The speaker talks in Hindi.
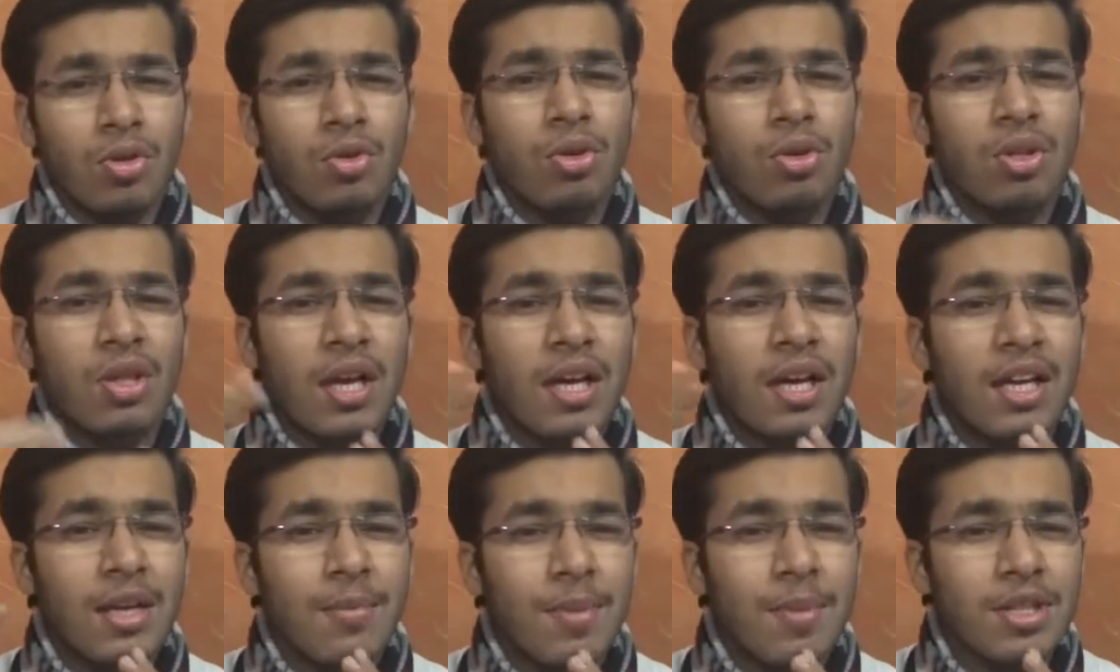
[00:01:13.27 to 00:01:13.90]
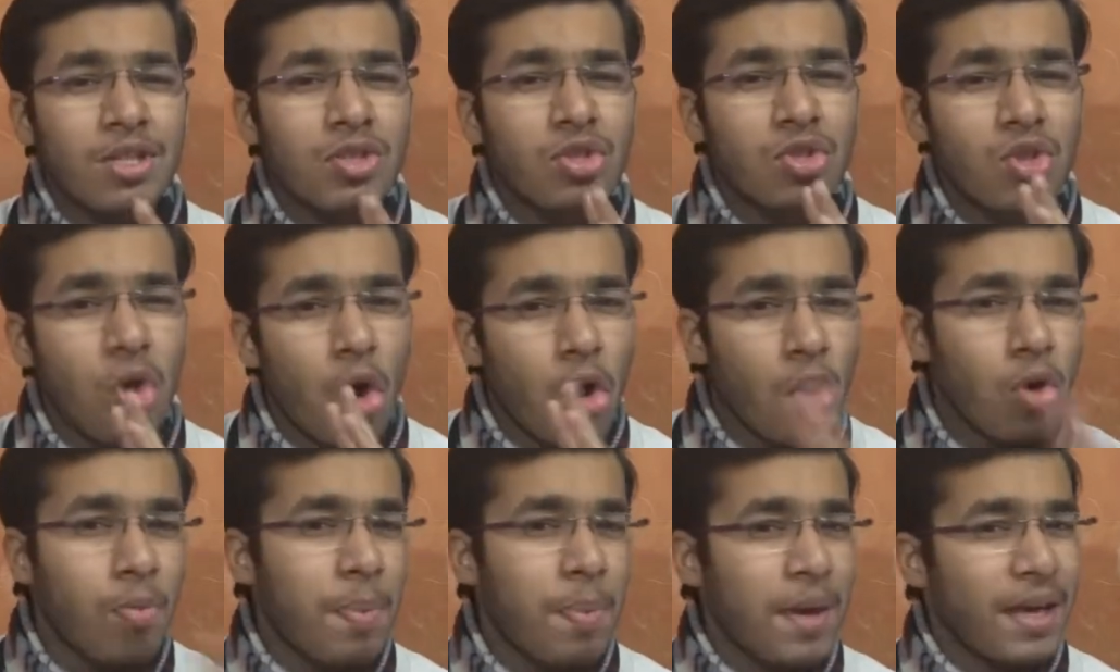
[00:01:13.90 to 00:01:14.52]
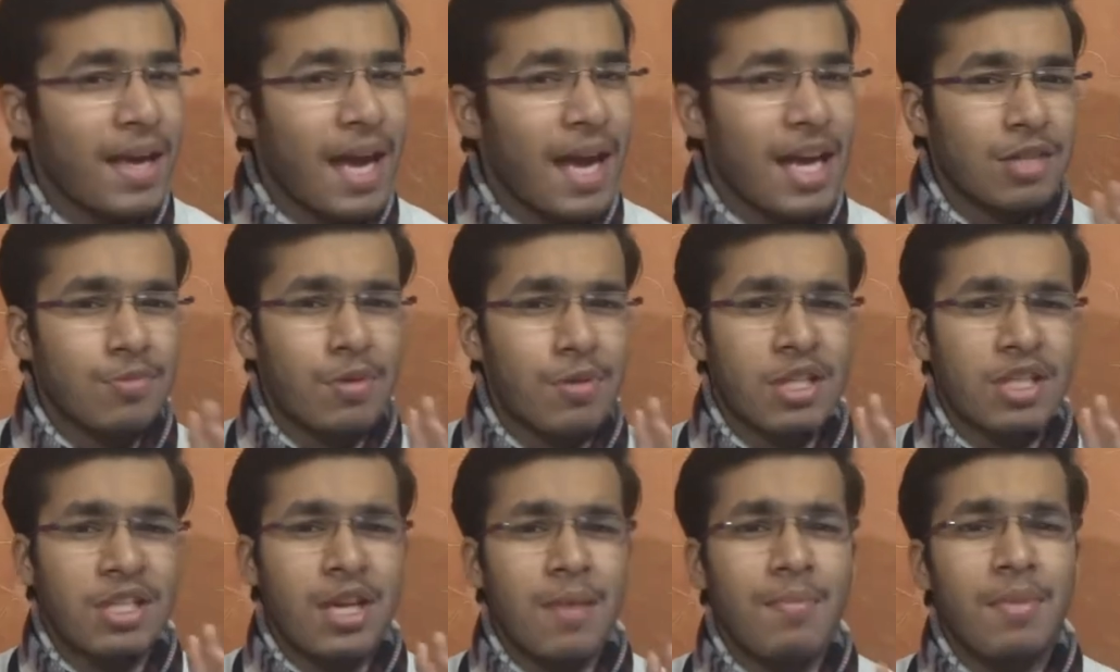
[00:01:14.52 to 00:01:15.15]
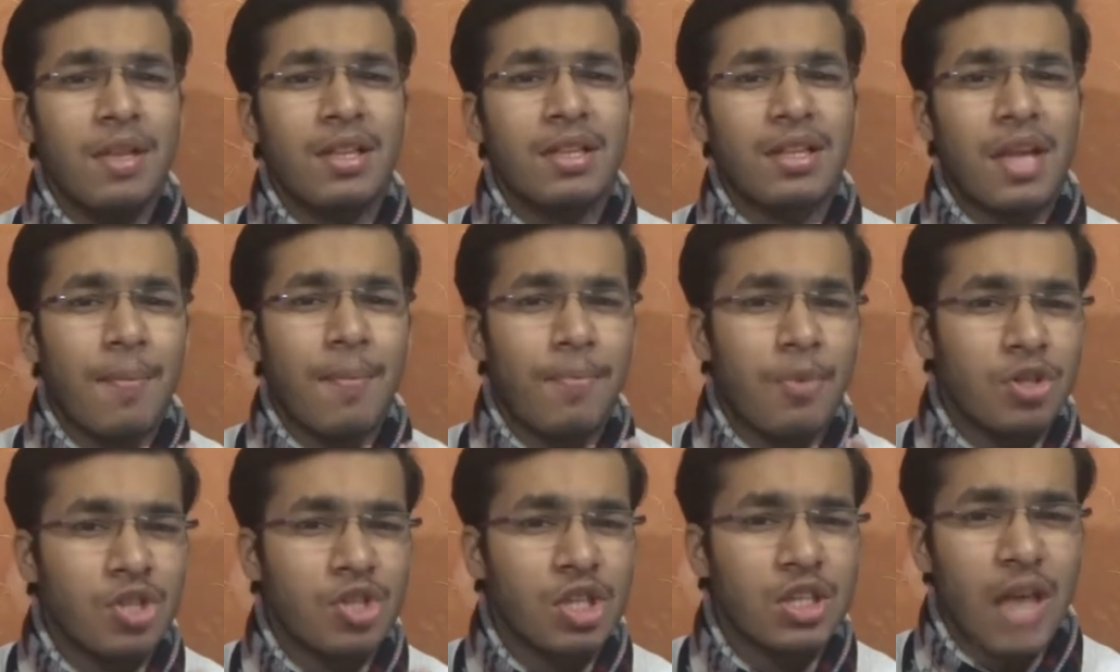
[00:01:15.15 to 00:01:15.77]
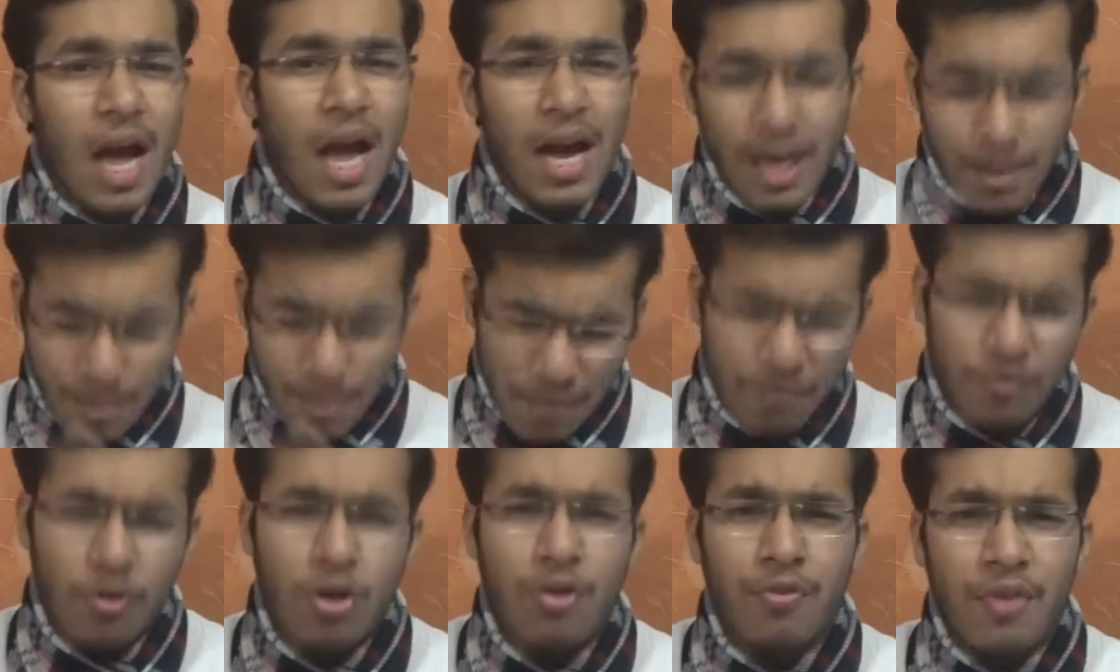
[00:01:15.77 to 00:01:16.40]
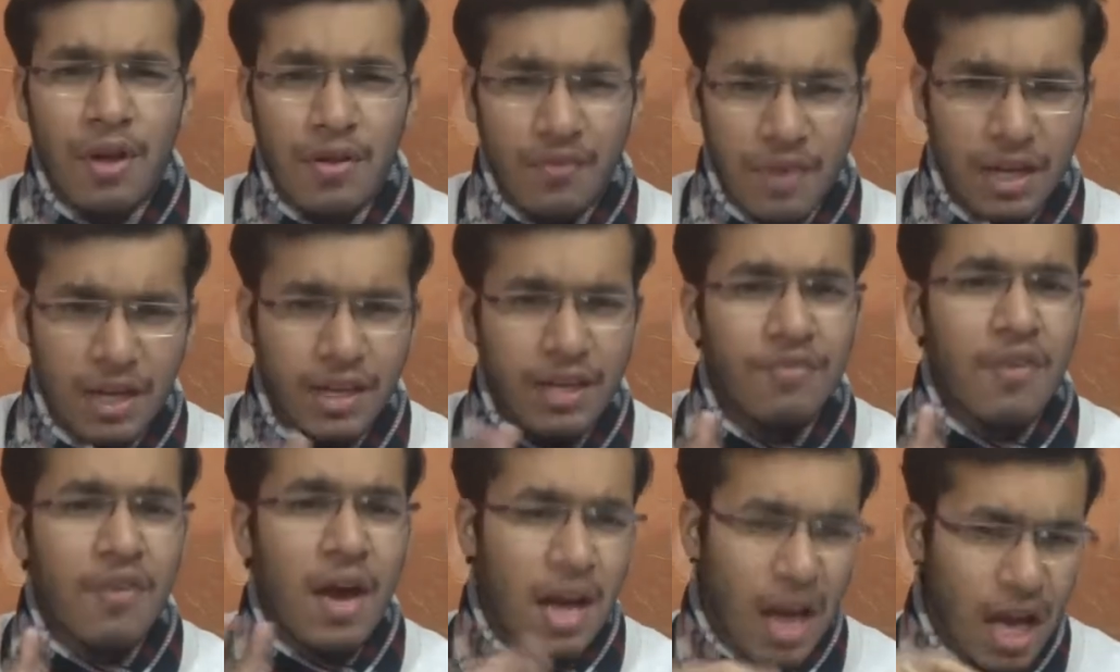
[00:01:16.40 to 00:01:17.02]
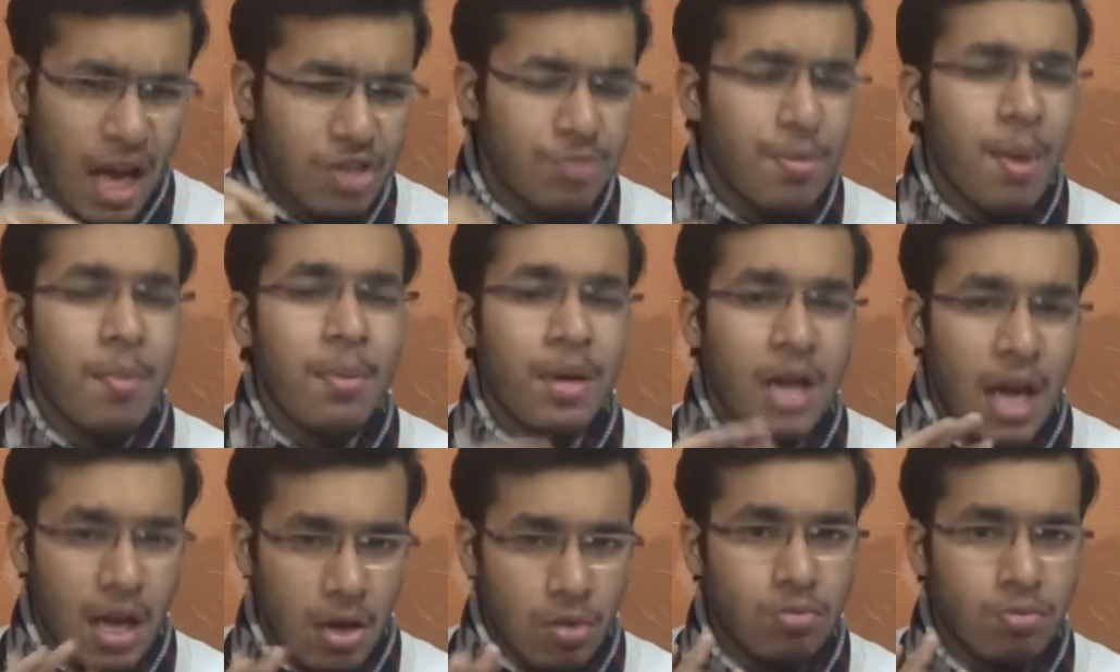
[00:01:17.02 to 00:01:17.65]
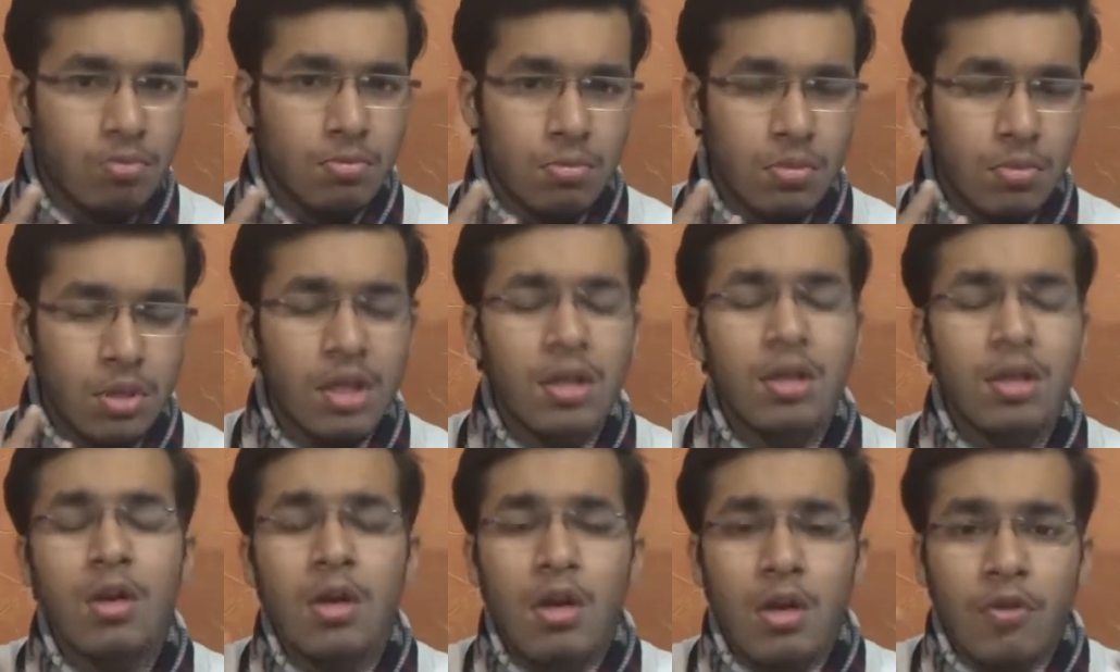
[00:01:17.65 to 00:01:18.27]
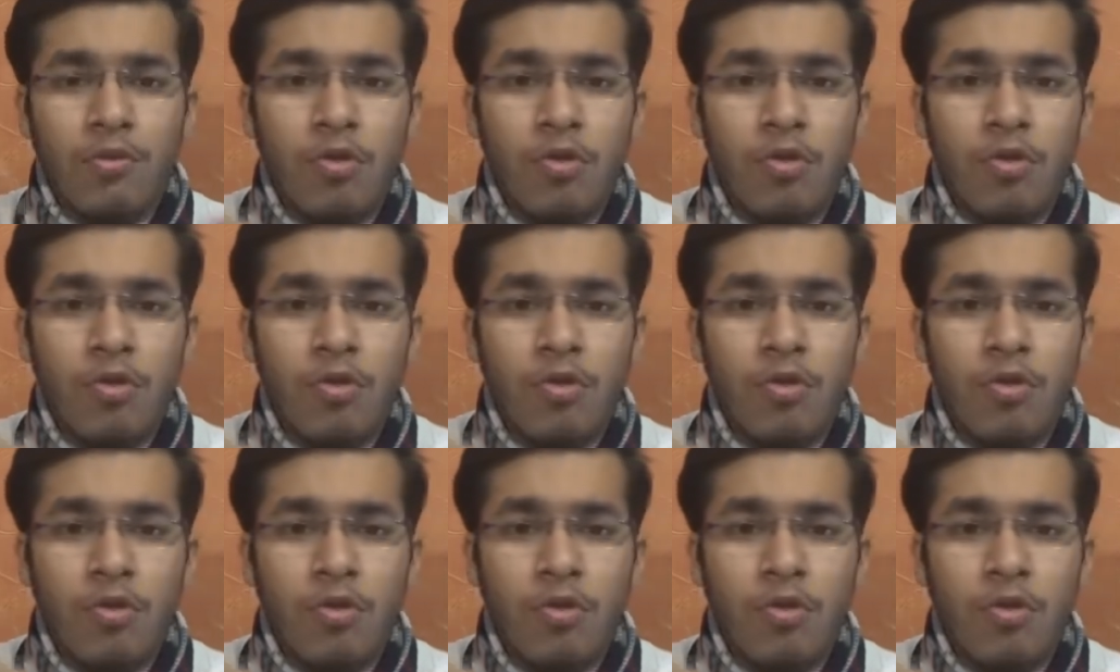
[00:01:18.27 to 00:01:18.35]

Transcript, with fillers: तो तकरीबन सौ रुपए के आसपास का मिलता है प्रोजेक्ट अगर मैं फुल वेव रेक्टिफायर आज मैं बना रहा हूँ ठीक